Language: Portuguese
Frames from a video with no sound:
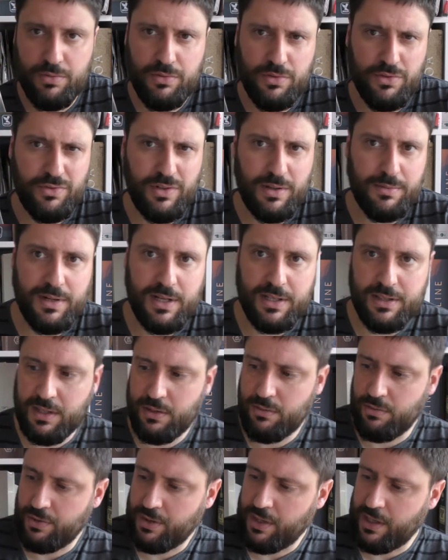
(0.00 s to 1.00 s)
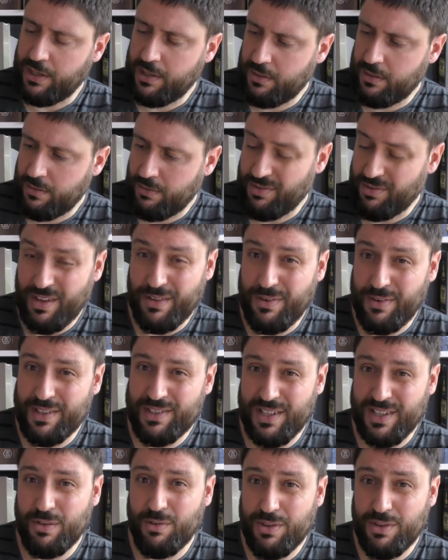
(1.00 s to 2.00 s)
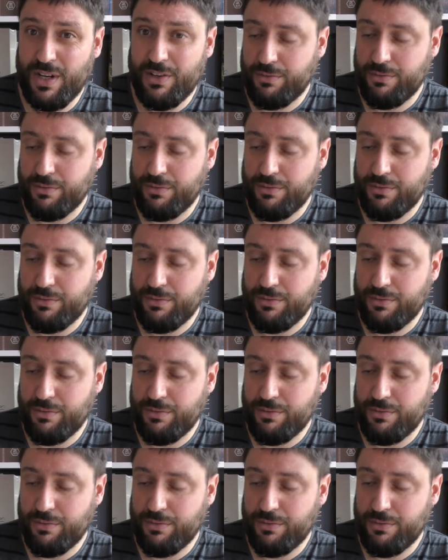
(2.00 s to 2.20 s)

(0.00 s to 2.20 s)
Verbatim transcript: Não está barato encontrar, não está fácil encontrar